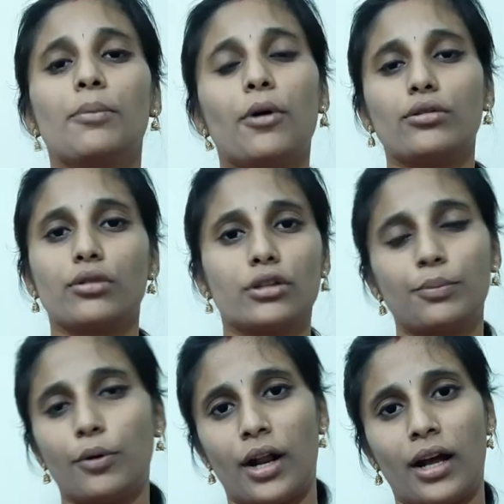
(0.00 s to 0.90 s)
போர் தொடுத்து
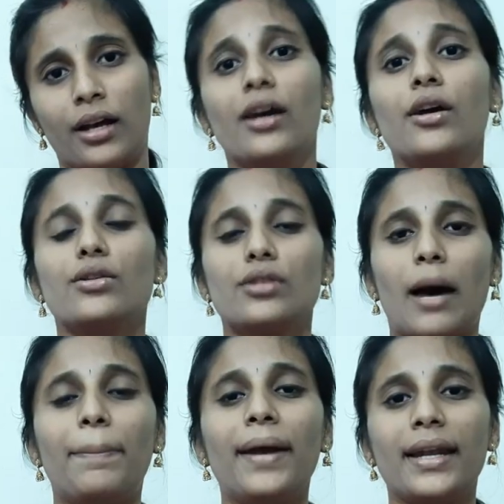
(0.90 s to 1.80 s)
போகிறாங்க ஸோ
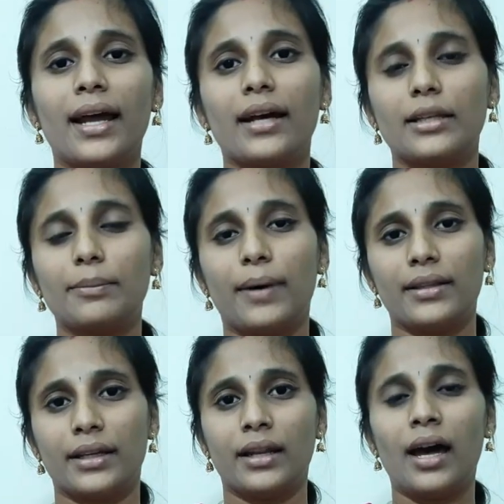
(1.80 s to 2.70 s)
அப்போ என்ன ஆகுதுன்னு
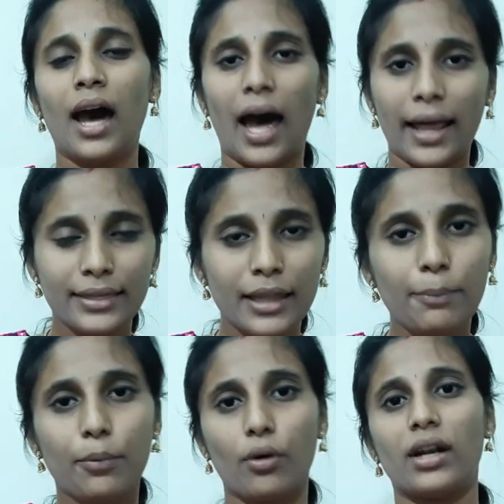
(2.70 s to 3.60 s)
பார்த்தீங்கன்னா அந்த
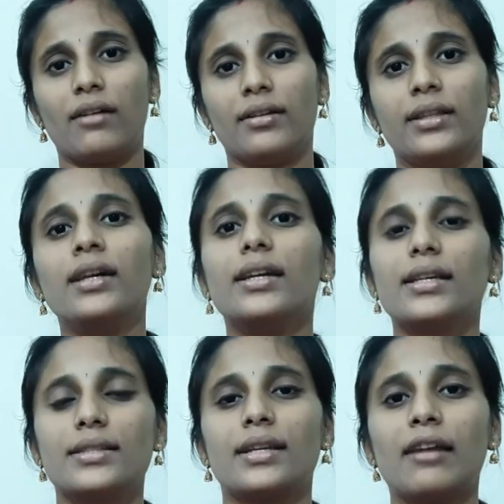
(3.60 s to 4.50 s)
போரில் வந்து
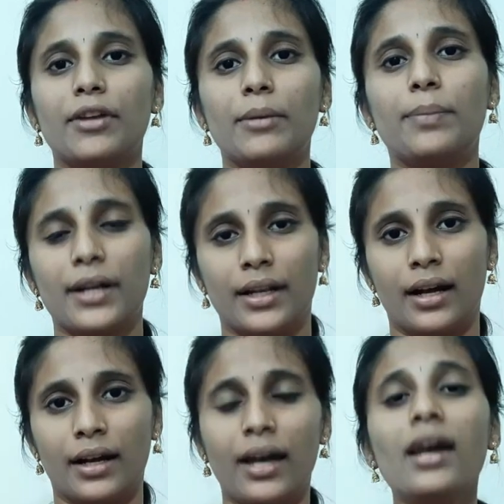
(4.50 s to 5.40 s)
இஸ்ரேல் வின்
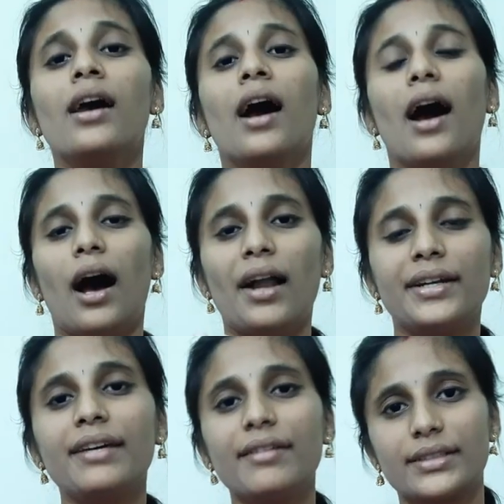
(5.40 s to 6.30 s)
பண்ணிடுறாங்க
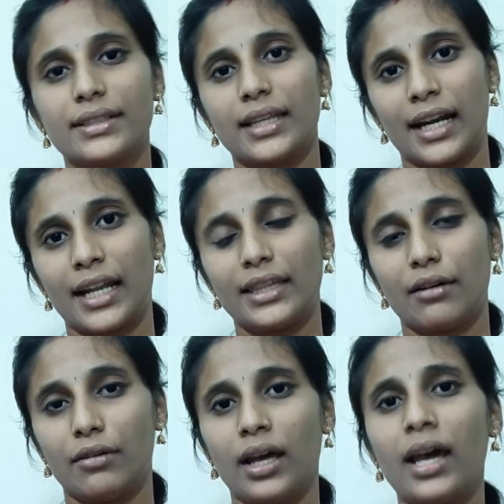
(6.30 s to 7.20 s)
ஆல்ரெடி வச்சுருந்த இடத்த
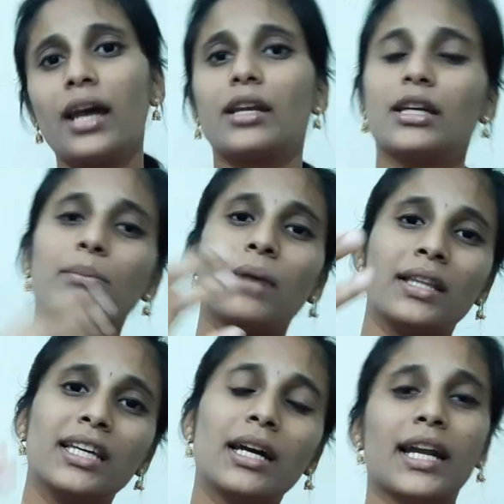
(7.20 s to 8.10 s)
விட இன்னும்
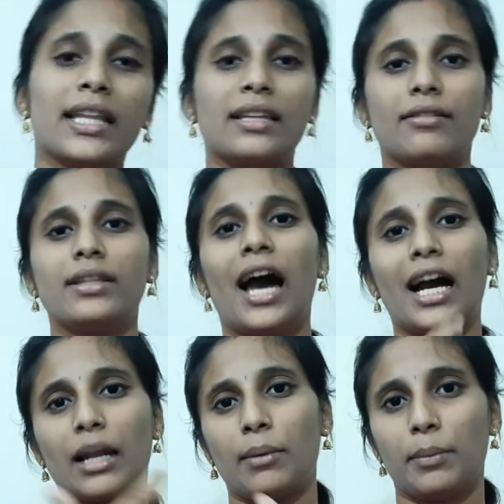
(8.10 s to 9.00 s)
அதிக இடத்த வந்து
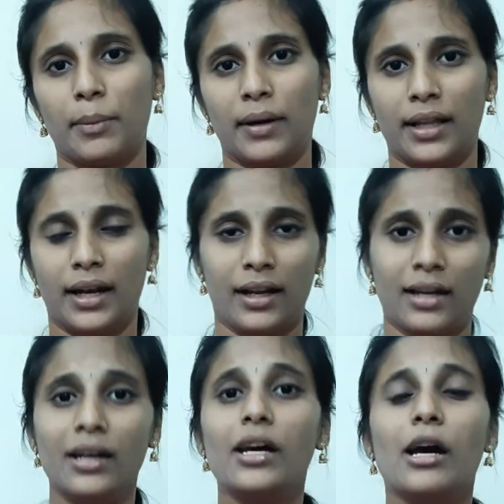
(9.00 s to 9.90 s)
ஆக்கிரமிப்பு பண்ணிடுறாங்க
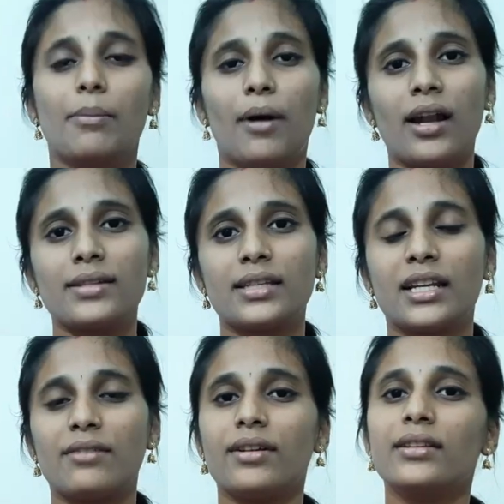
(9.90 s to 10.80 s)

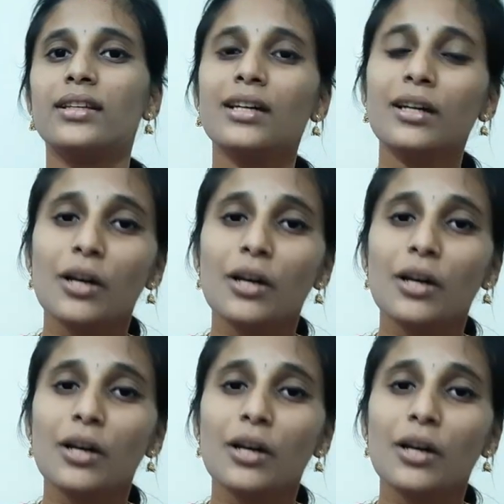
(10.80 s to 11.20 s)
பாலஸ்தீனம் வந்து